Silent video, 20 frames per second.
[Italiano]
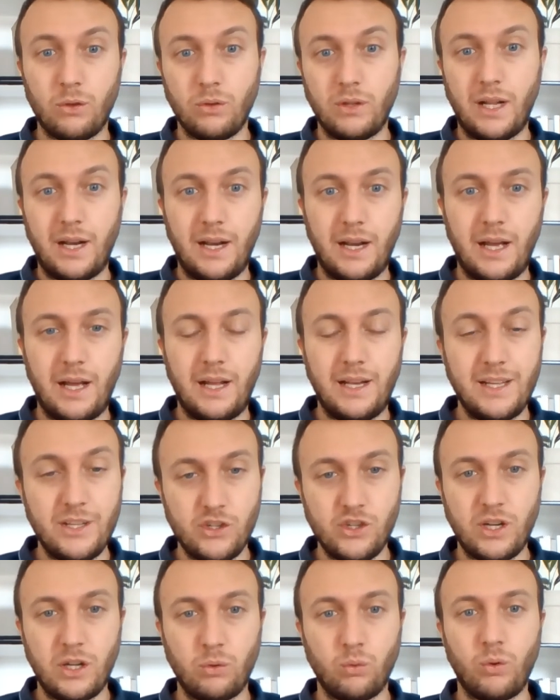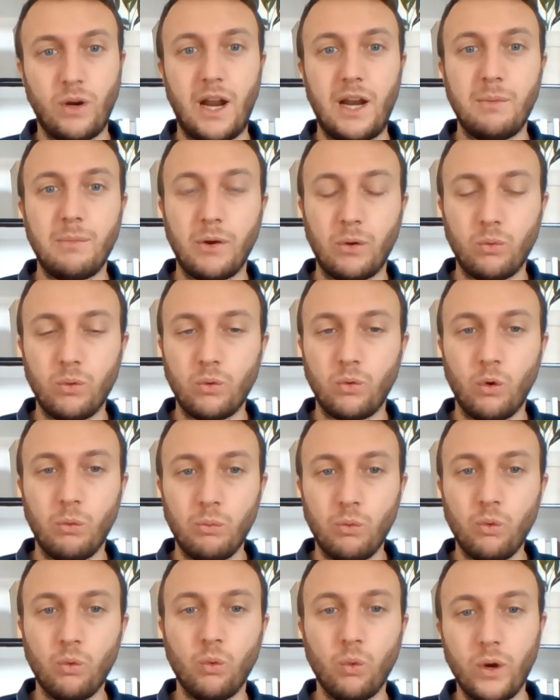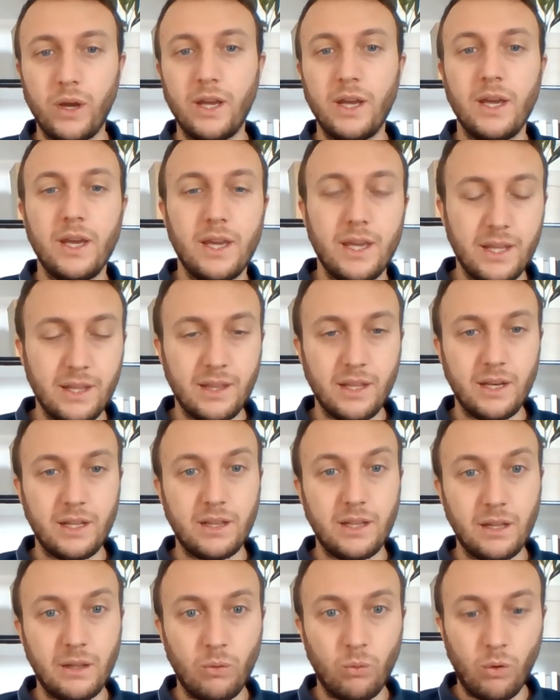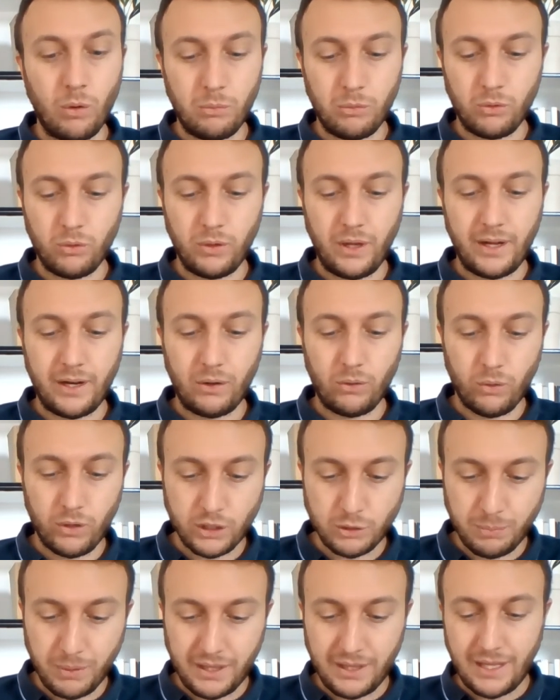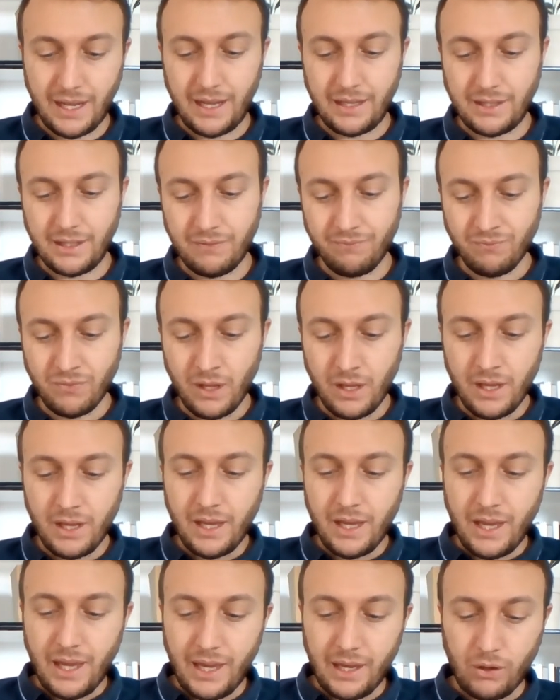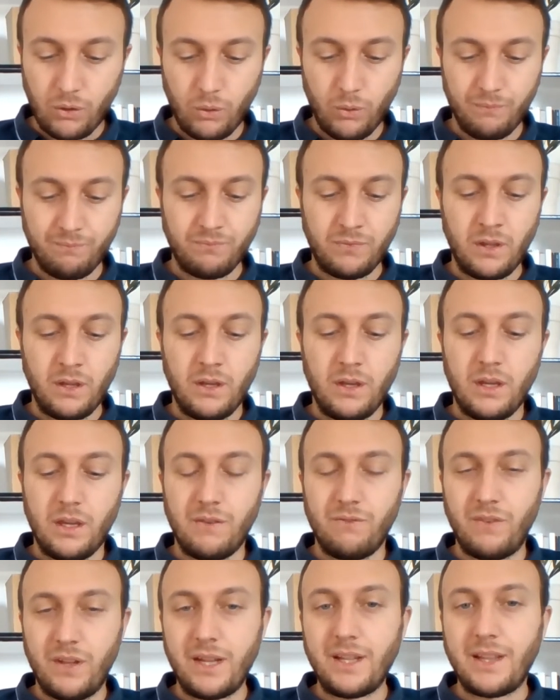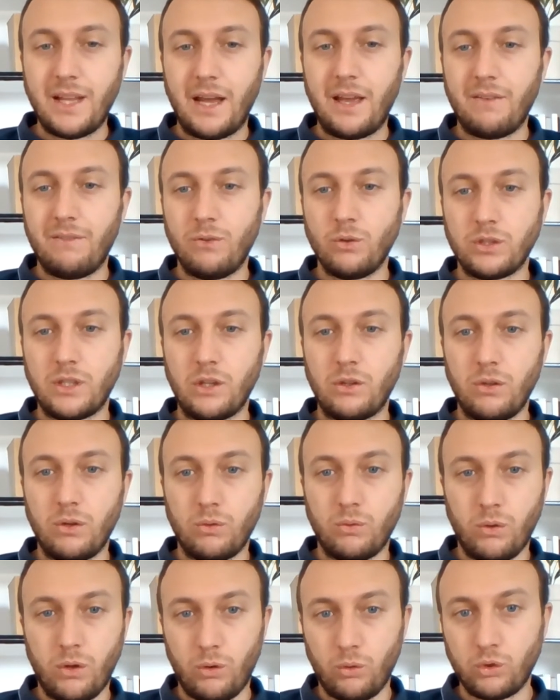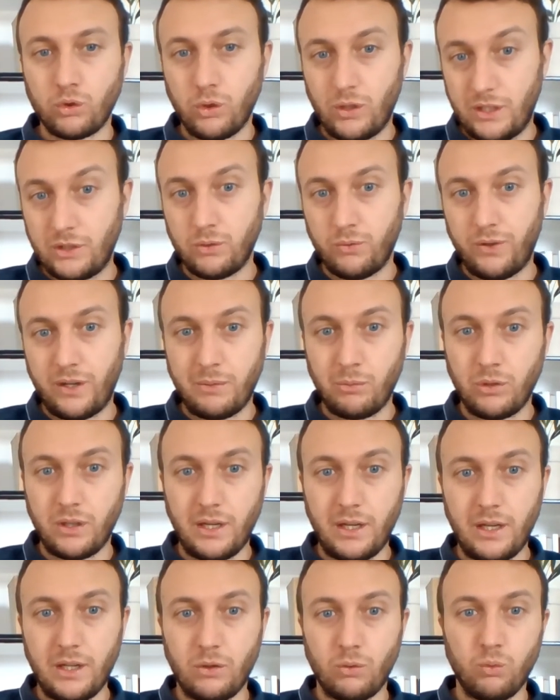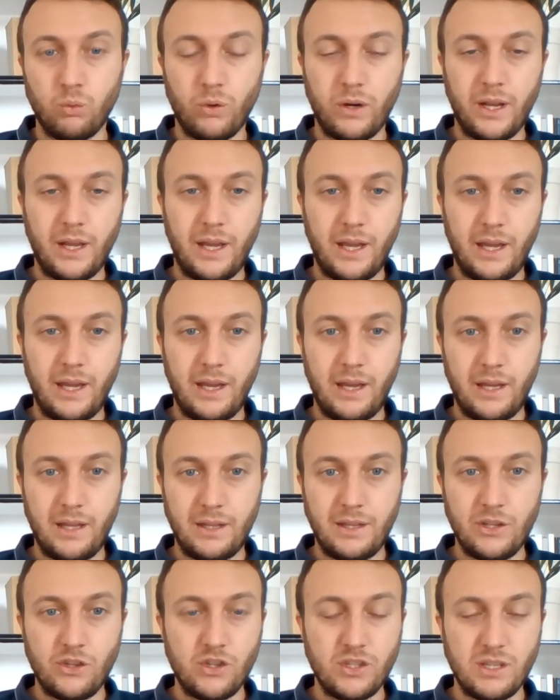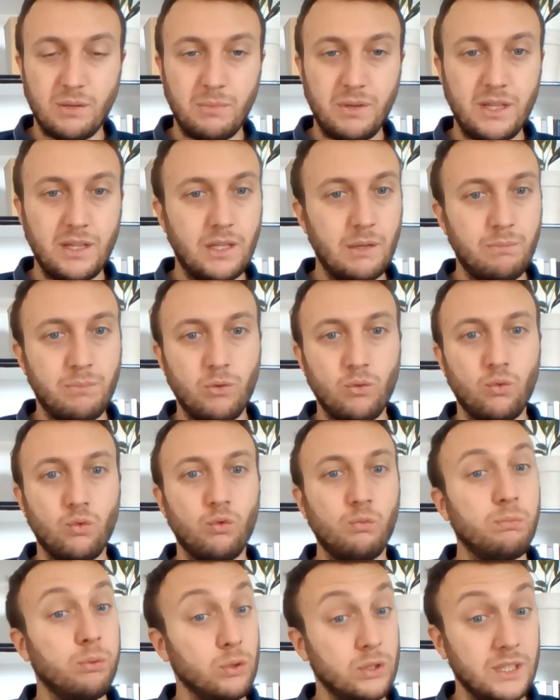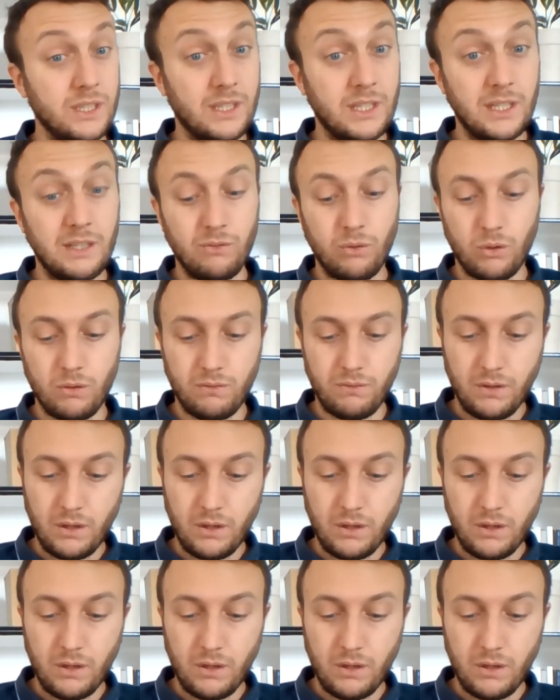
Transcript: dalla legge naturale ma cui comunque i diritti dell'uomo non erano rispettati. Ecco, in verità lo stato di natura di Russo, adesso faremo delle letture eh, eh, decisamente più positivo.